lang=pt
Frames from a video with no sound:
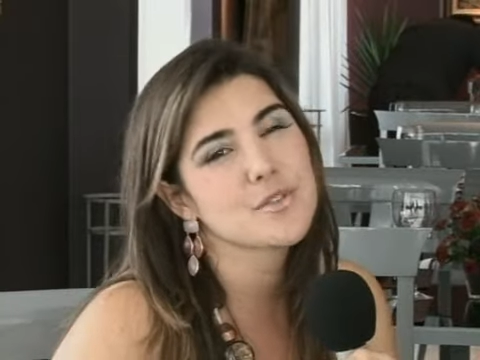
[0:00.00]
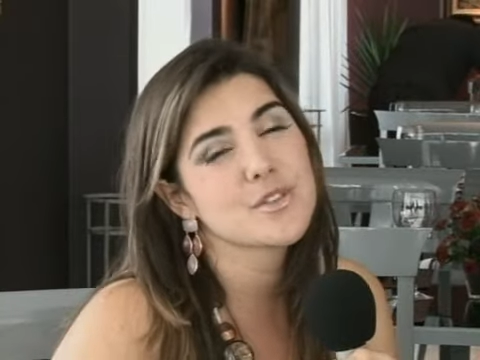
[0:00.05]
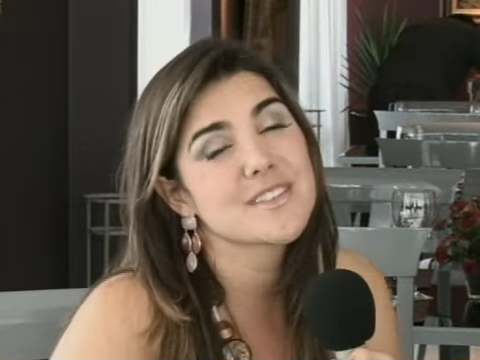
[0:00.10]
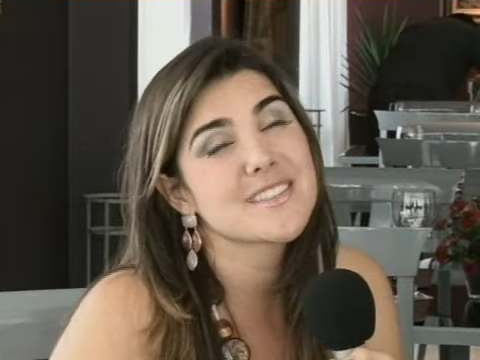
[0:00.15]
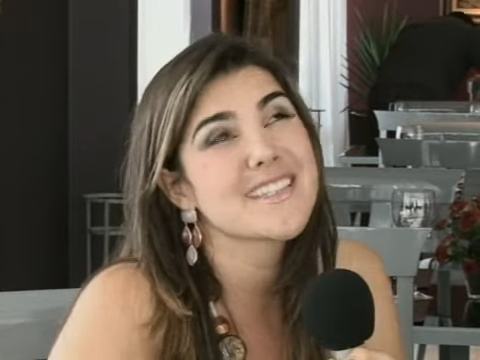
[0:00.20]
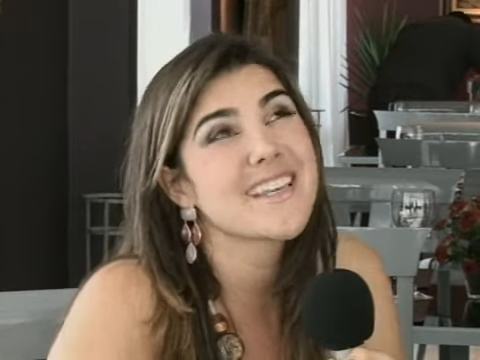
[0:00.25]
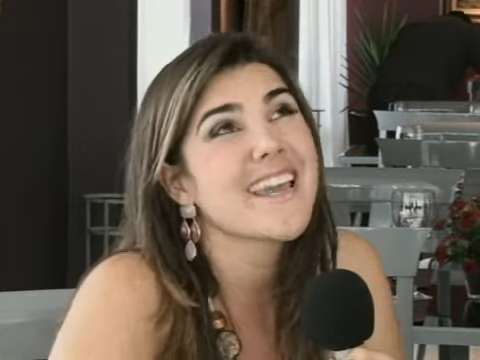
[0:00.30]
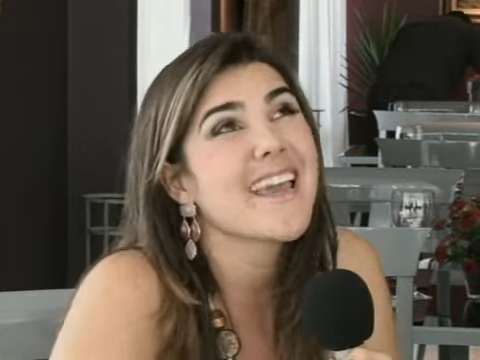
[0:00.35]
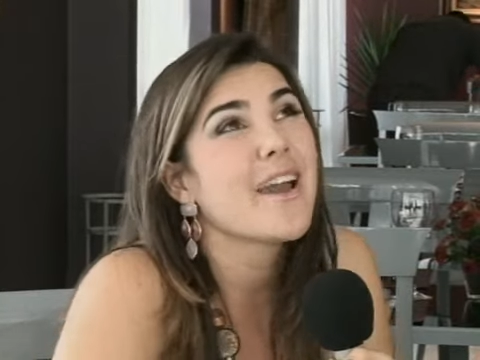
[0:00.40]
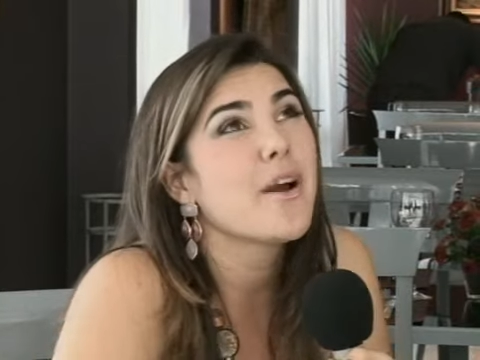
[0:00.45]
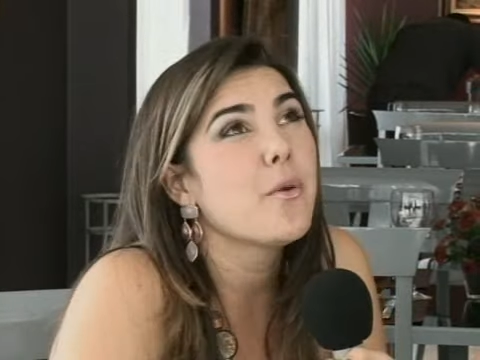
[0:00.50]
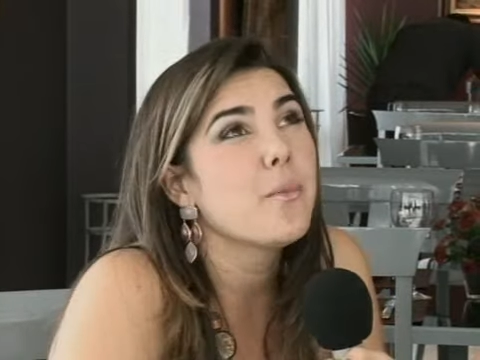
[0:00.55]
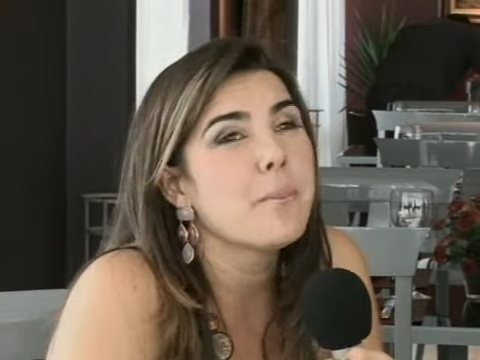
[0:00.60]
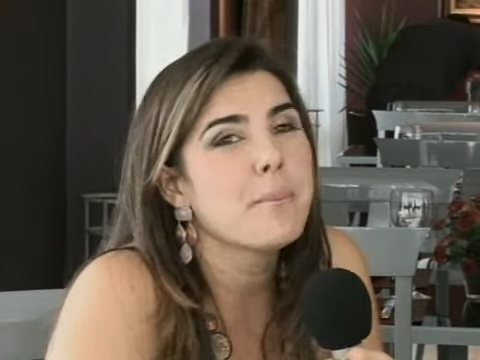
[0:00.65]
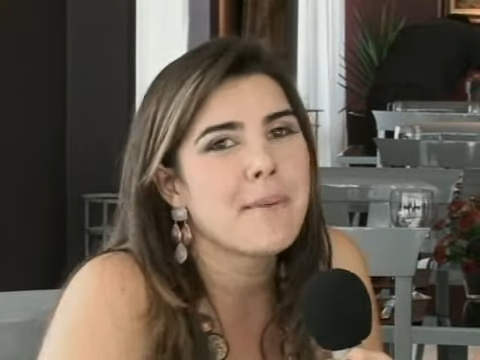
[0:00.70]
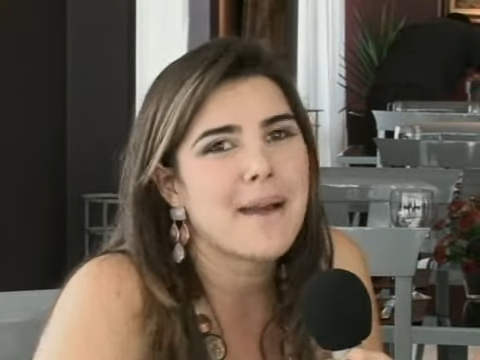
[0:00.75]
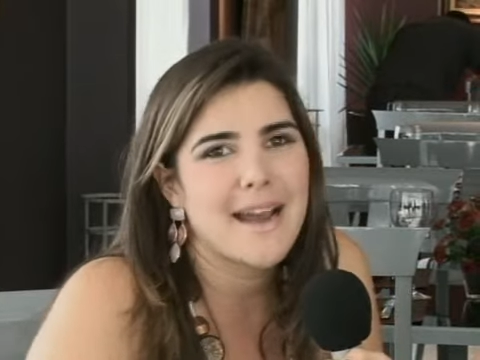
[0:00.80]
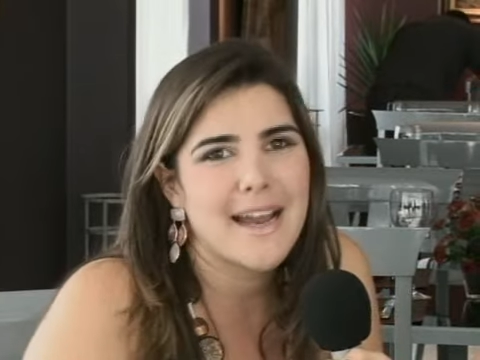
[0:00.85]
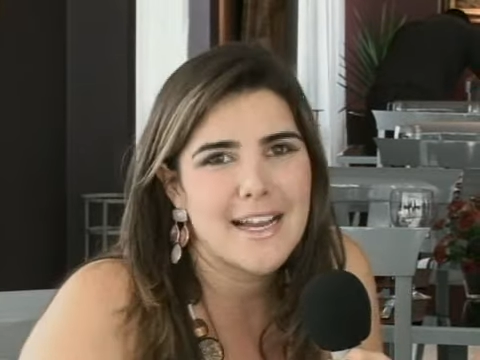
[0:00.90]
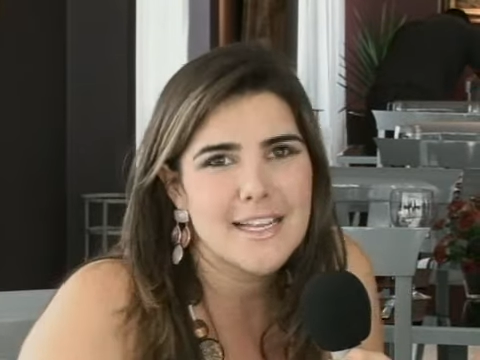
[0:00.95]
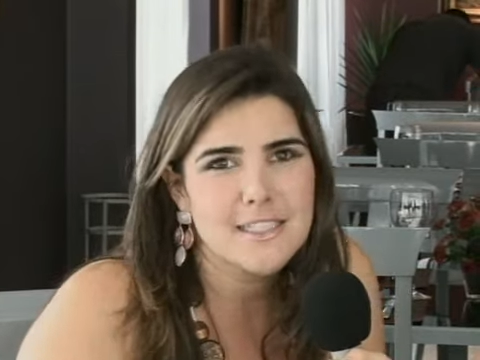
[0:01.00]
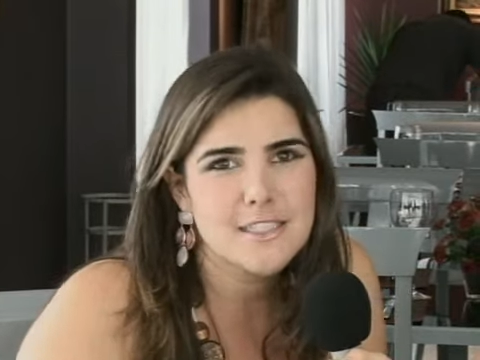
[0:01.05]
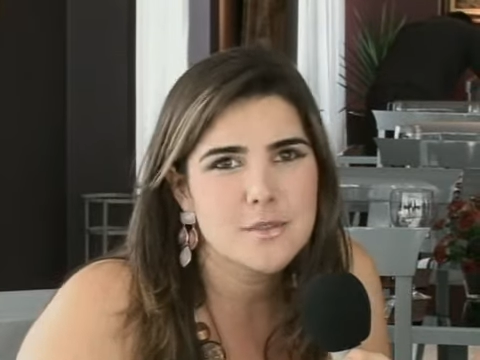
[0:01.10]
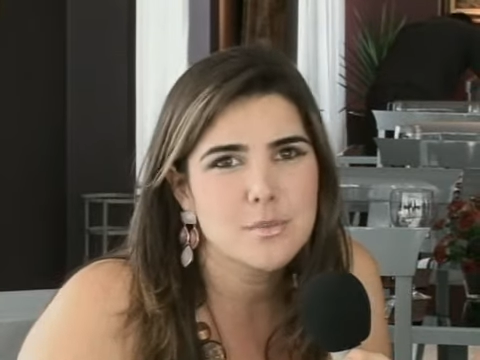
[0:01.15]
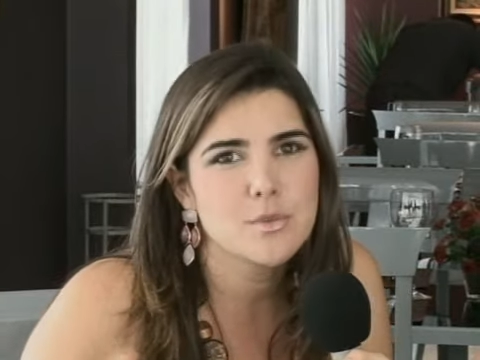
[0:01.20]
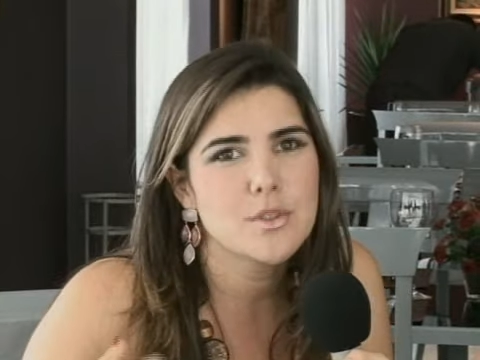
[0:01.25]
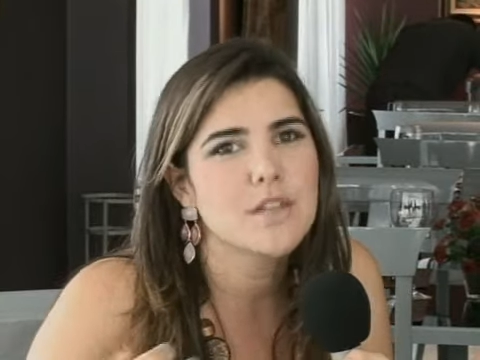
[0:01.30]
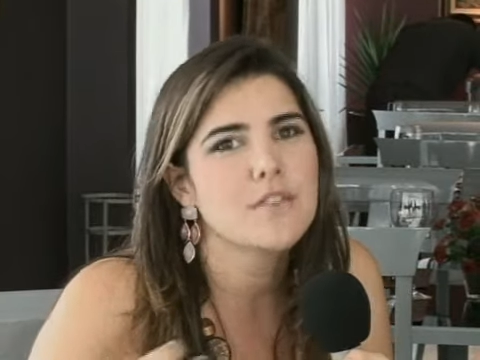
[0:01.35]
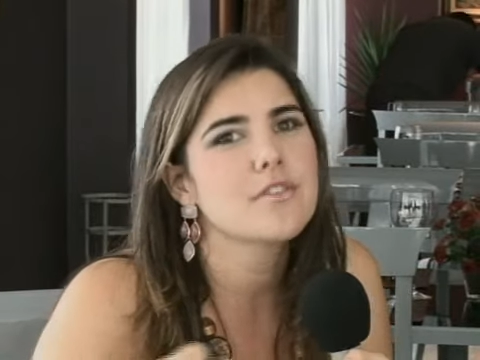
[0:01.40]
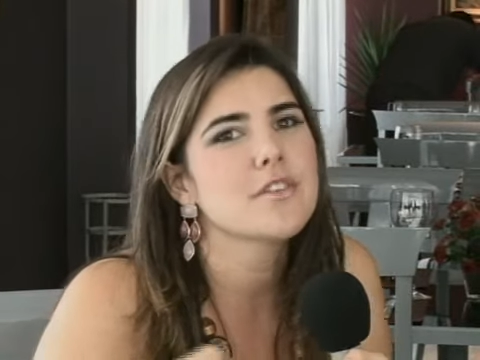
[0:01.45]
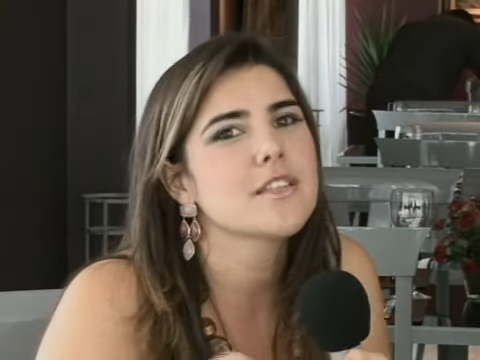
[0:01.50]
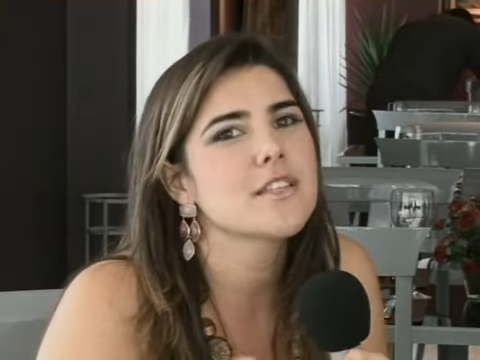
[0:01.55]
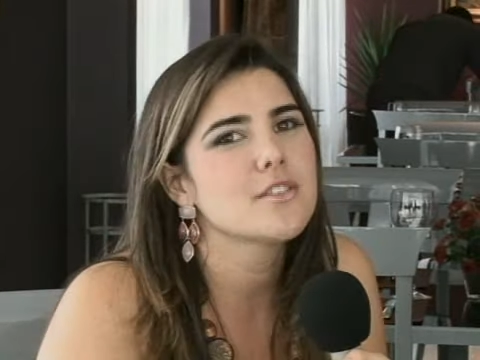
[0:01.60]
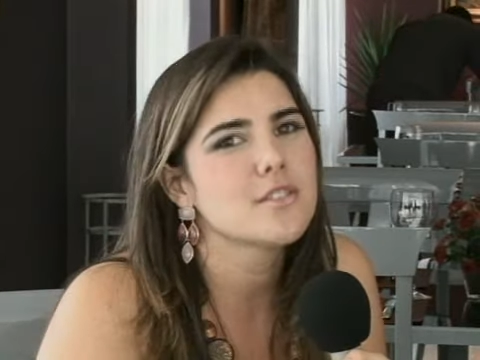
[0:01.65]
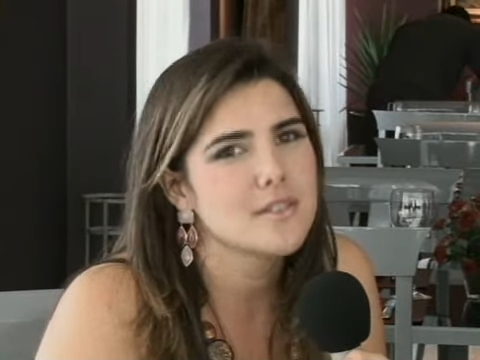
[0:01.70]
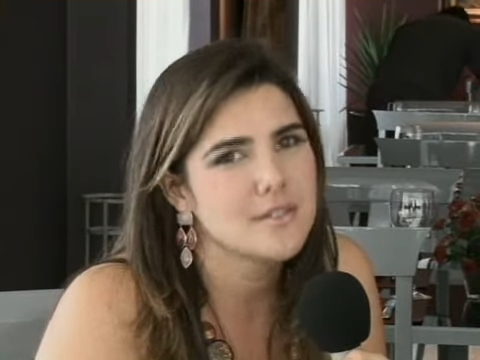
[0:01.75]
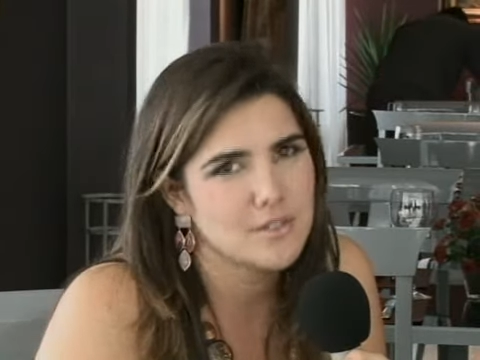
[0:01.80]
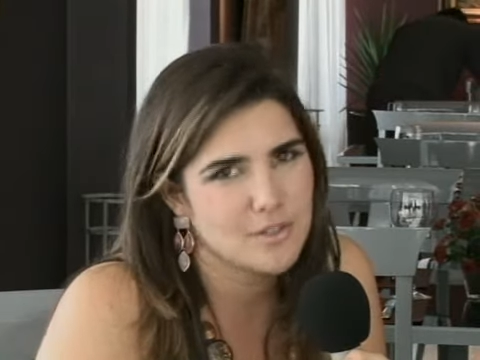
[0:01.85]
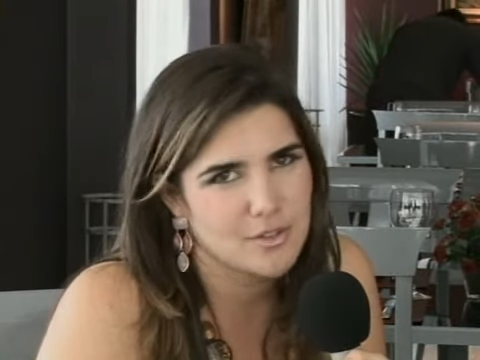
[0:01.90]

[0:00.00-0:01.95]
Você é o máximo na vida,